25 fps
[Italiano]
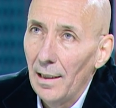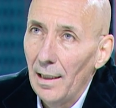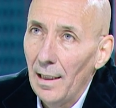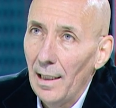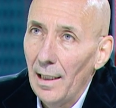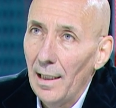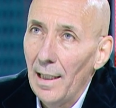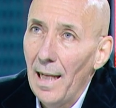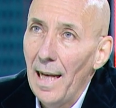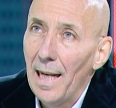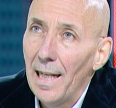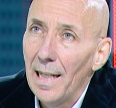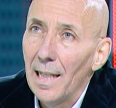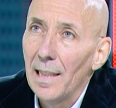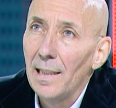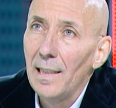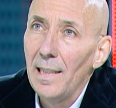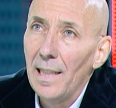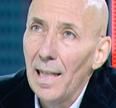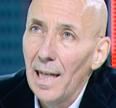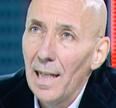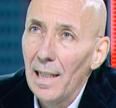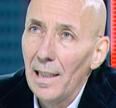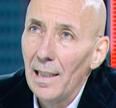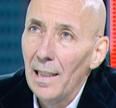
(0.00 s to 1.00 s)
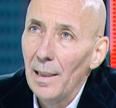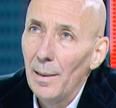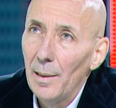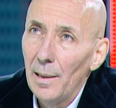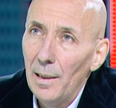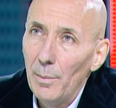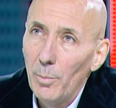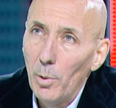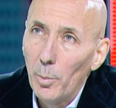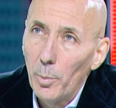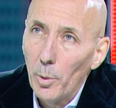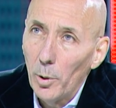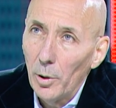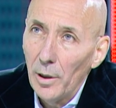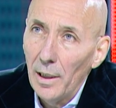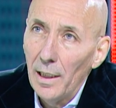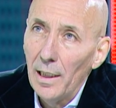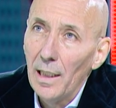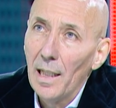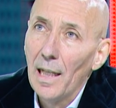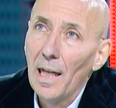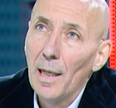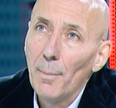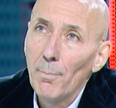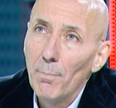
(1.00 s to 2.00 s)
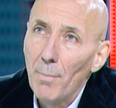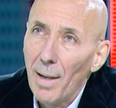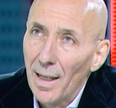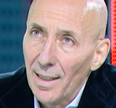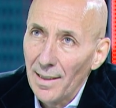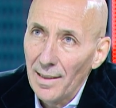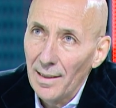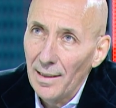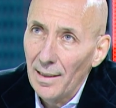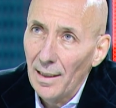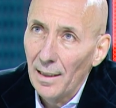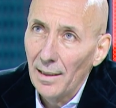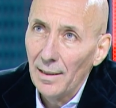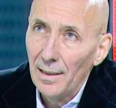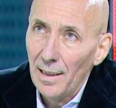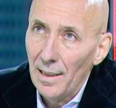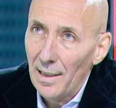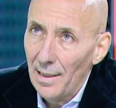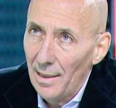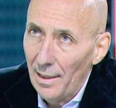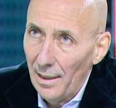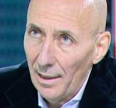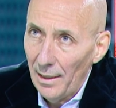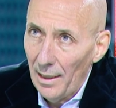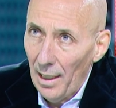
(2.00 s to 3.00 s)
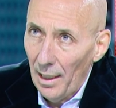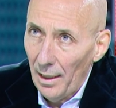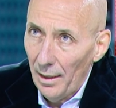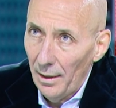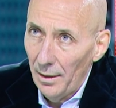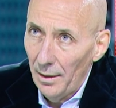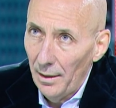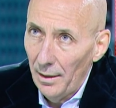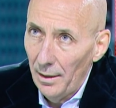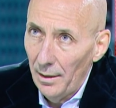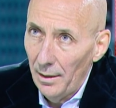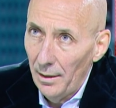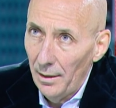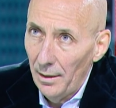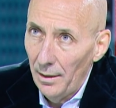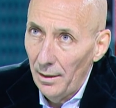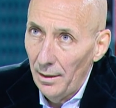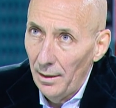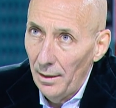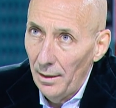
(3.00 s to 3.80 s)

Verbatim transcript: e le LDL, lipoproteine a bassa densità. Uh mhm. -huh.